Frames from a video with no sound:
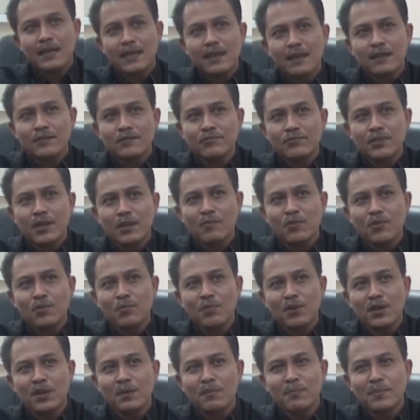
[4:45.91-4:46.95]
dia sudah
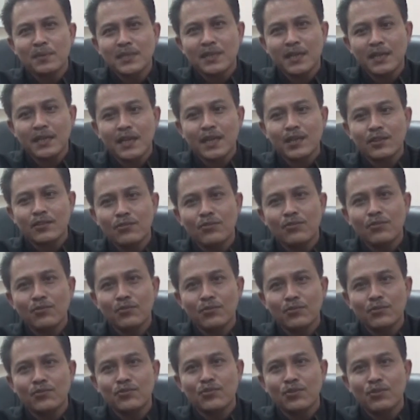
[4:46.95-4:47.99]
menghubungi penyedia itu
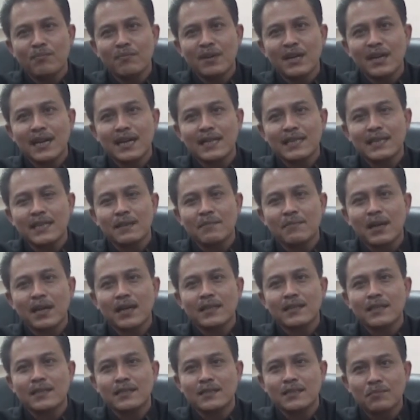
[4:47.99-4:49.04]
hmm. untuk mengganti
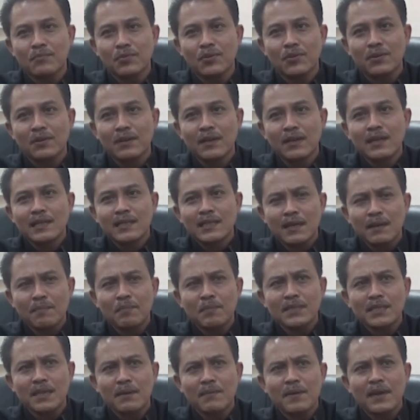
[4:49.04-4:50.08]
barang tersebut. Oh, gitu.
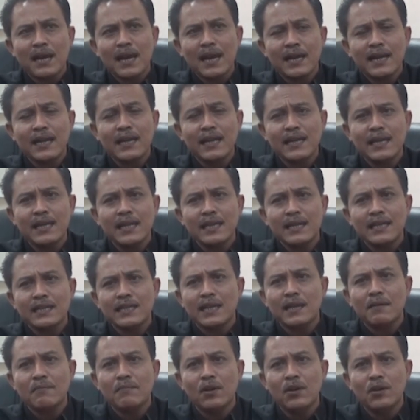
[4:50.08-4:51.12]
Tapi sampai hari ini
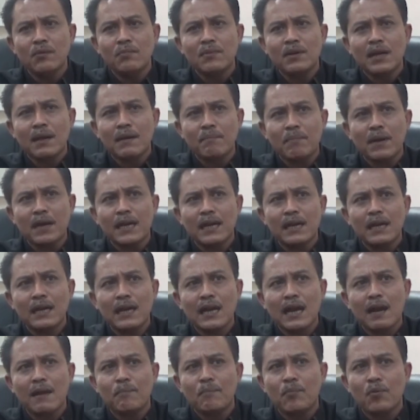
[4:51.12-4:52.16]
kita belum dapat
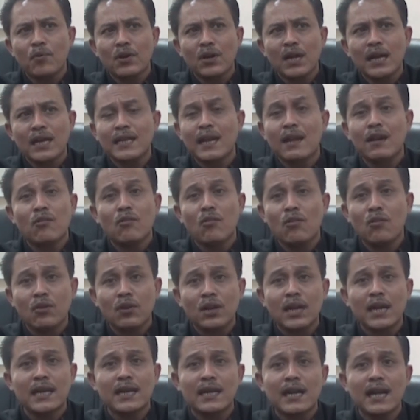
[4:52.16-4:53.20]
laporan yang
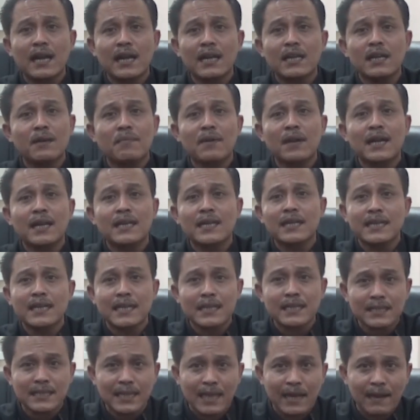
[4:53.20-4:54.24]
konkret dari kepala
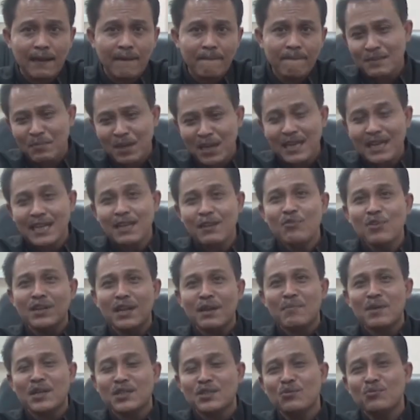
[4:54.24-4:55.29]
dinasnya. Sebenarnya ini
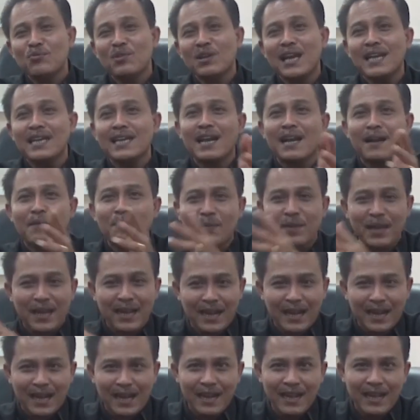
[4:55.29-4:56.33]
sudah masuk wilayah
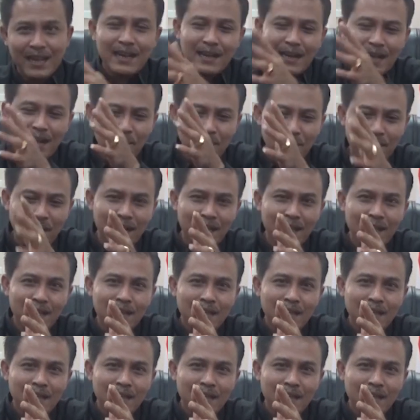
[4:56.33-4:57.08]
APH. Karena apa?